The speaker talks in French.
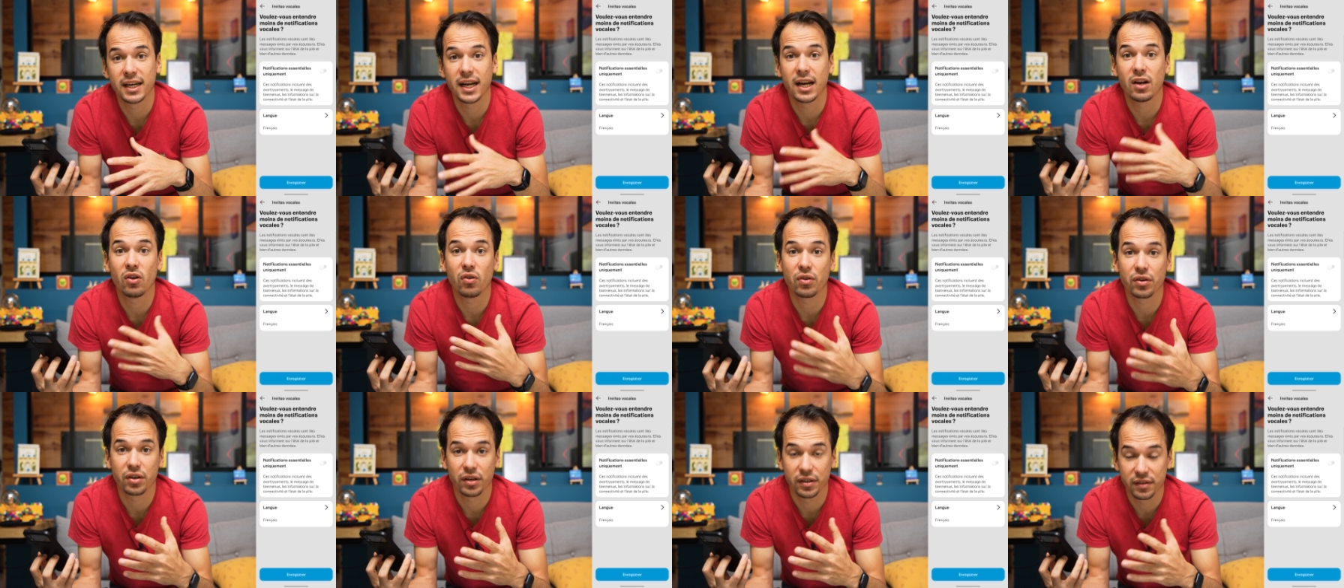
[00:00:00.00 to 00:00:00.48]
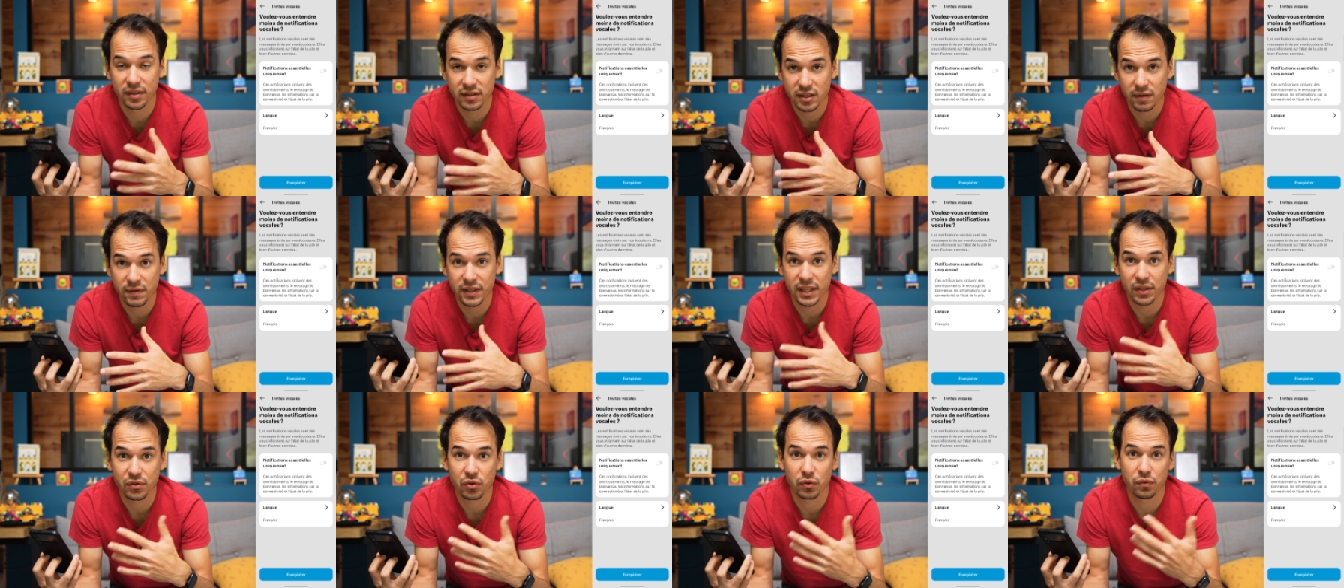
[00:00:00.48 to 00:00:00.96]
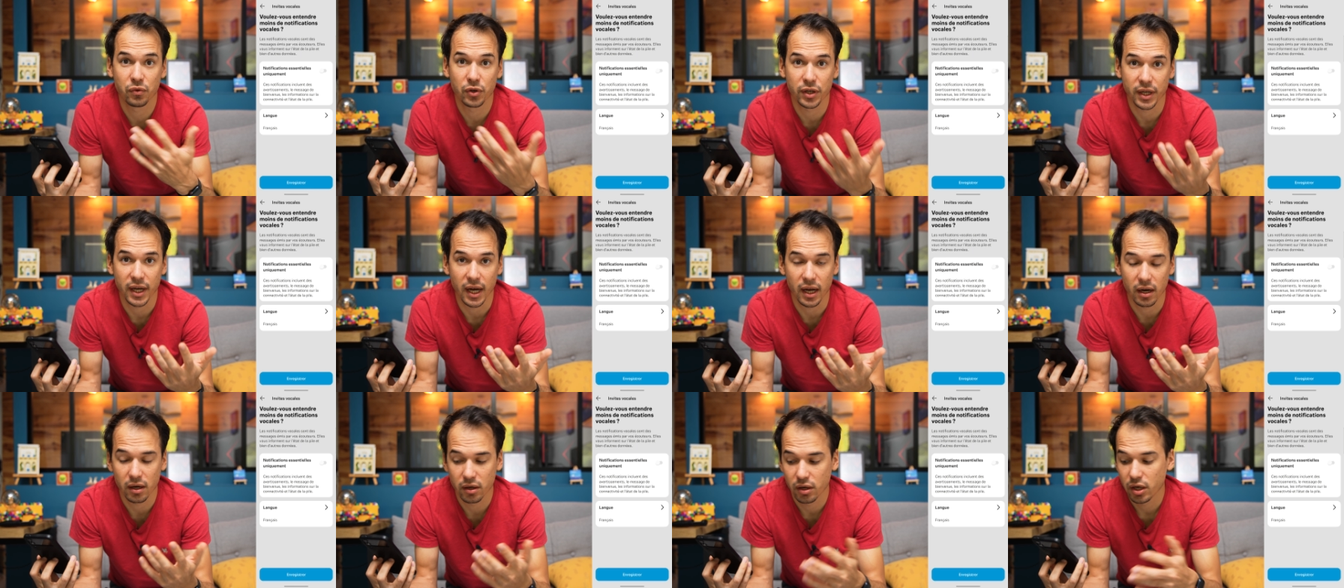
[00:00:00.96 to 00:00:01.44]
la langue des invitations
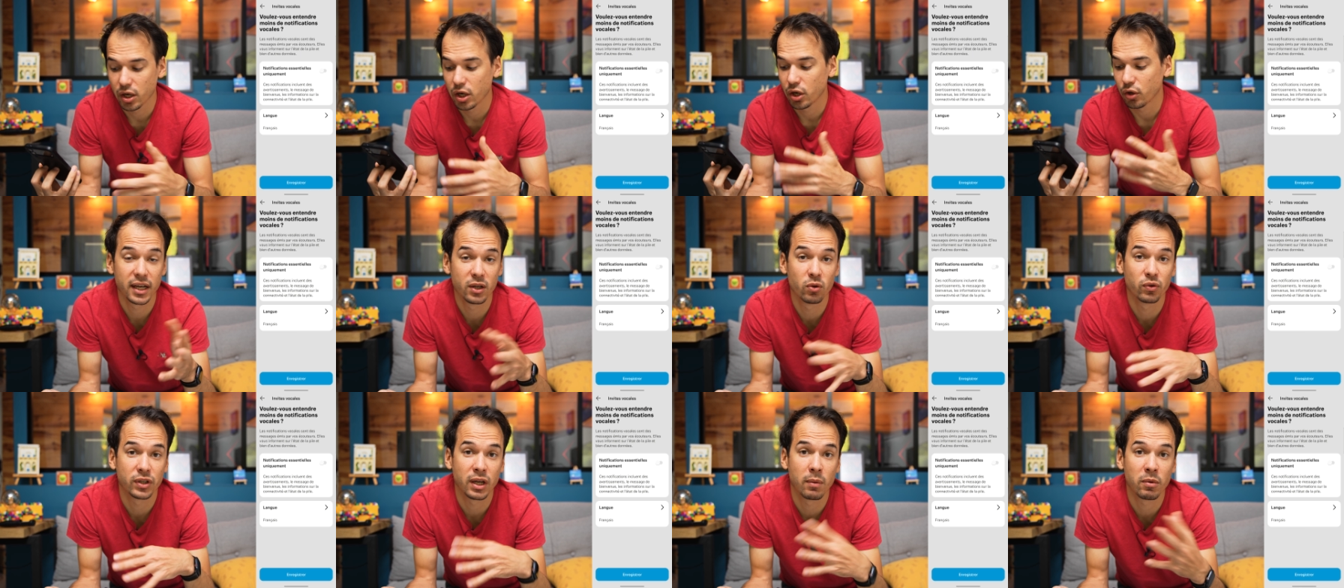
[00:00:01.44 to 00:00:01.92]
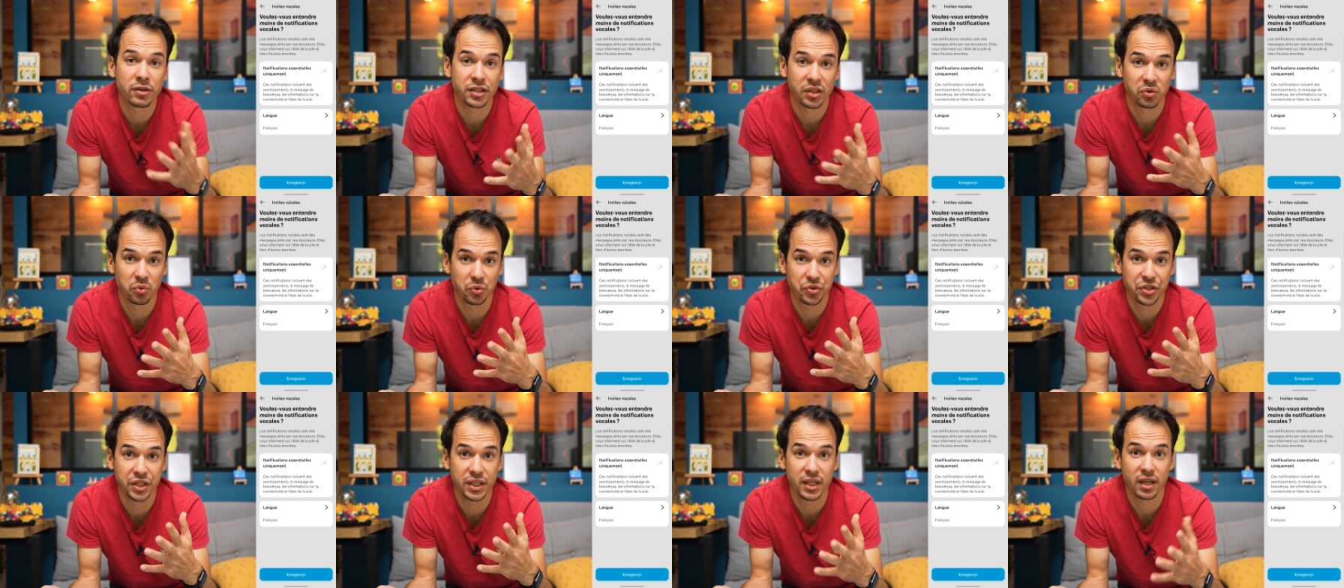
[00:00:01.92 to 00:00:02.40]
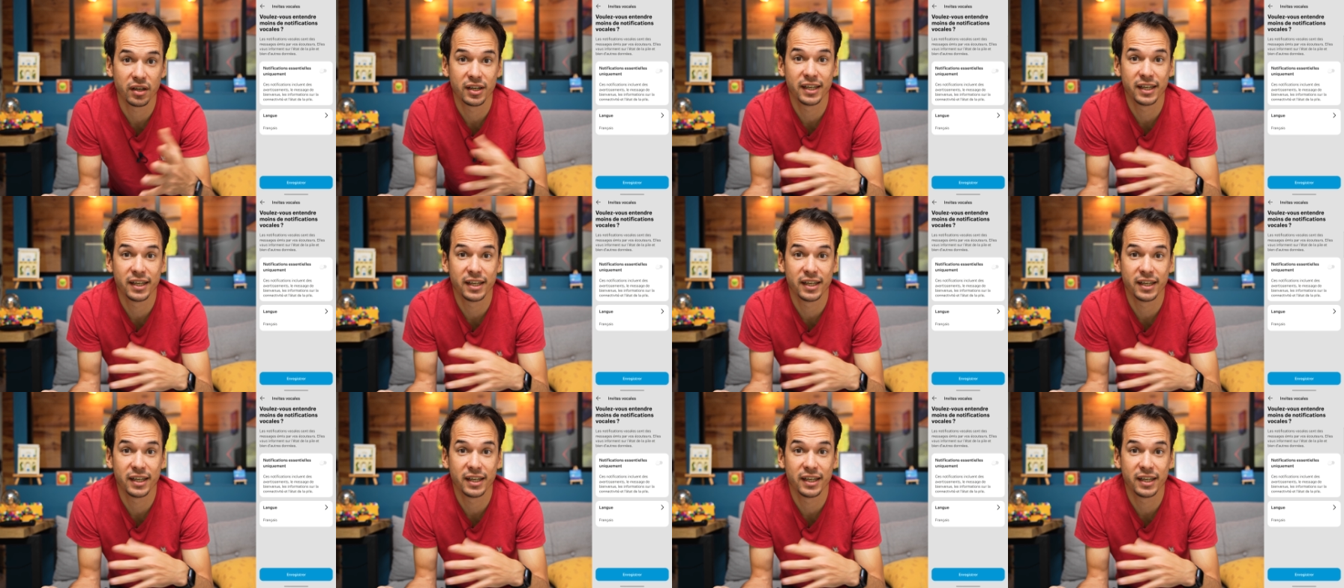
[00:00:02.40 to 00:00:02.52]
vocales. Et notamment, ça nous dit hein,